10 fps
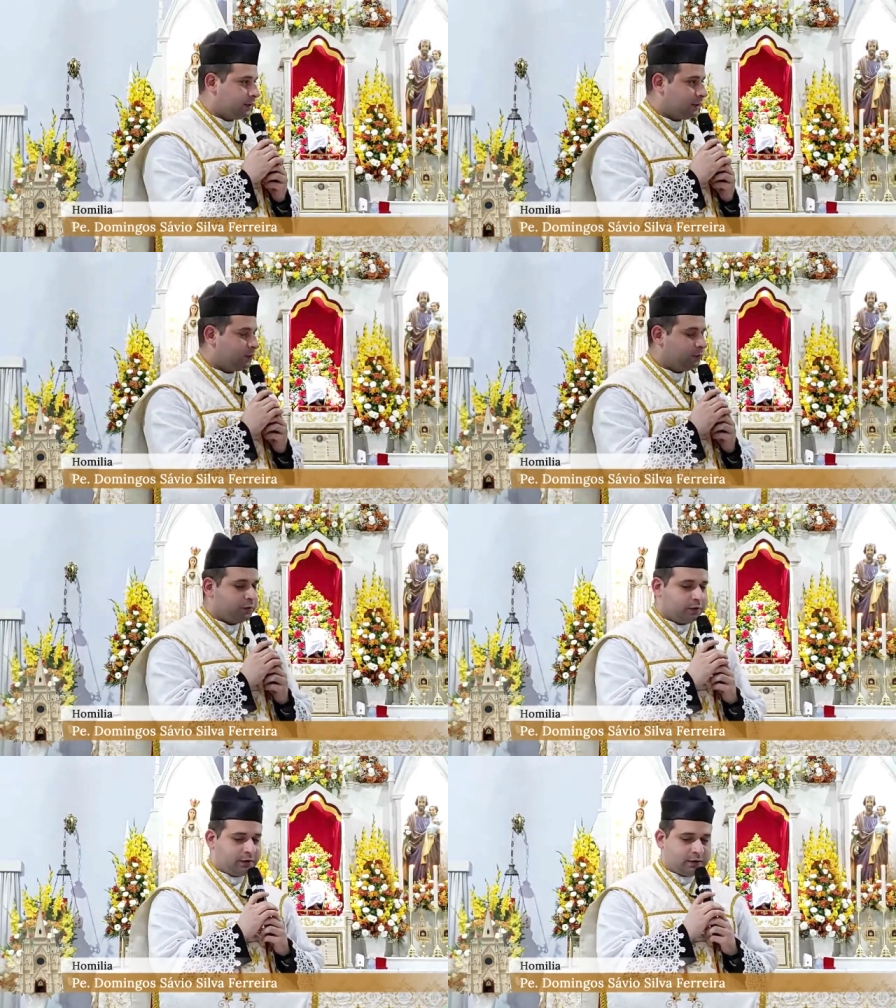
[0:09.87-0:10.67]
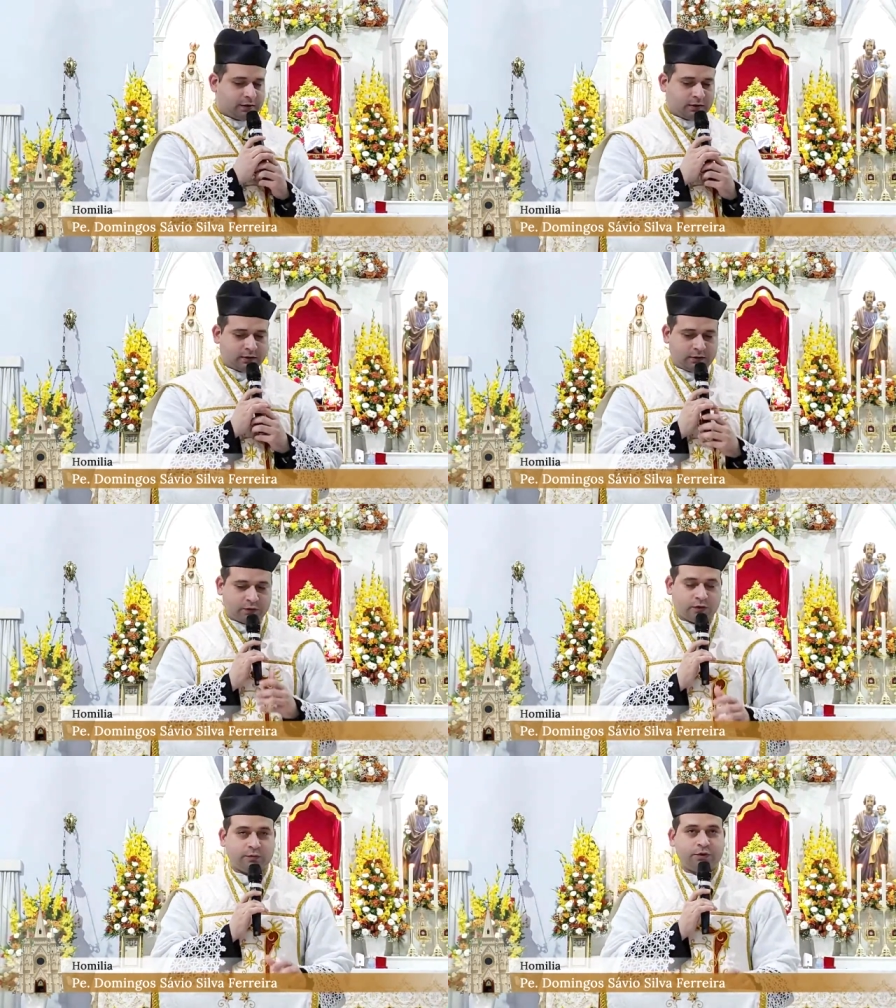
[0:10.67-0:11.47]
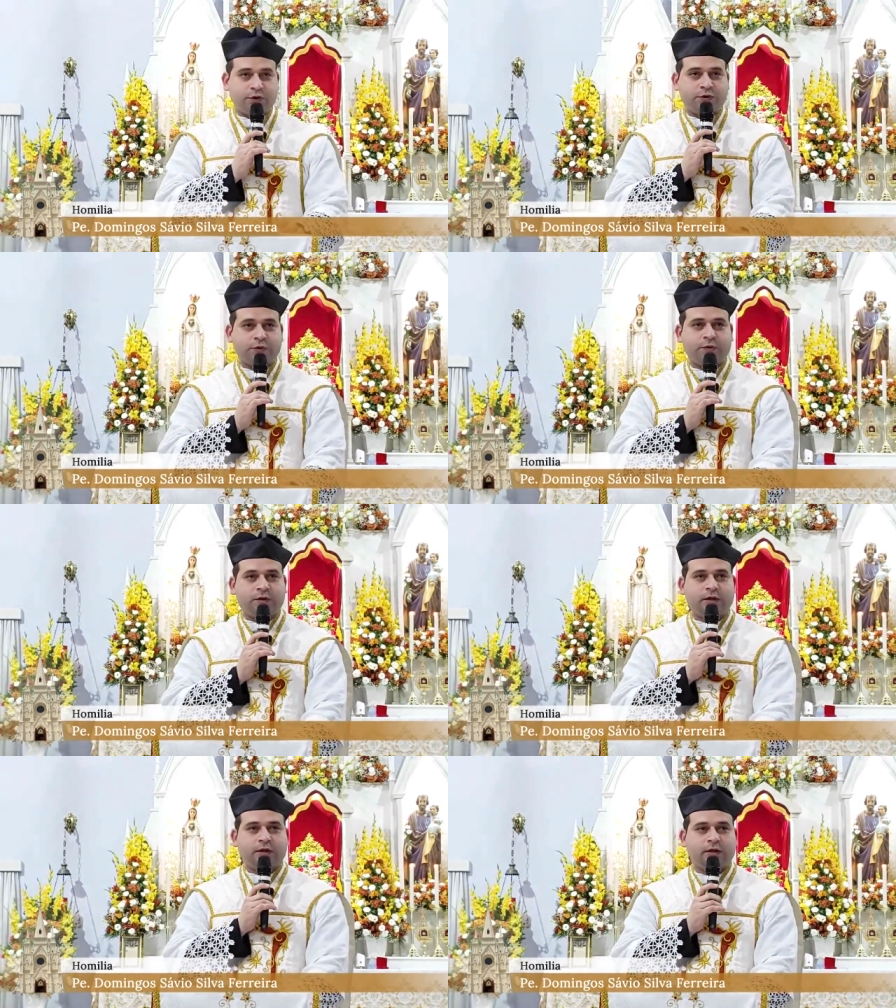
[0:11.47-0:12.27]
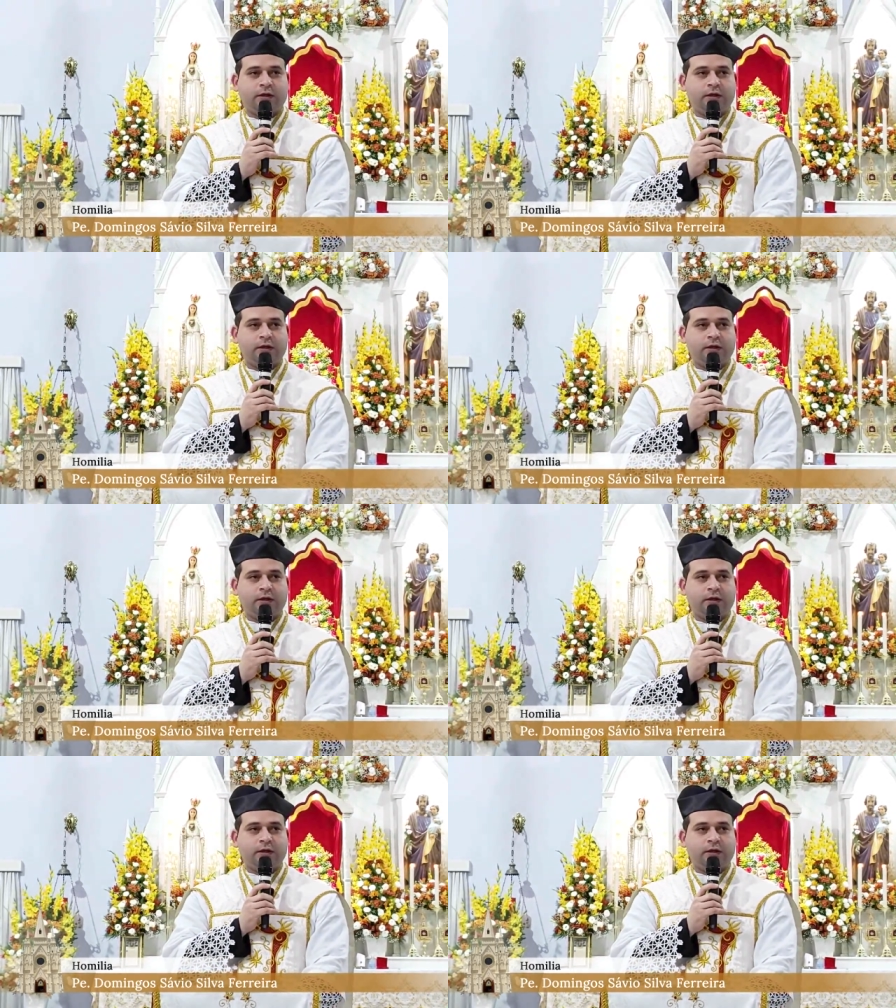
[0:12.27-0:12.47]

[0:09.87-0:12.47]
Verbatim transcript: Prezado minorista João Bosco,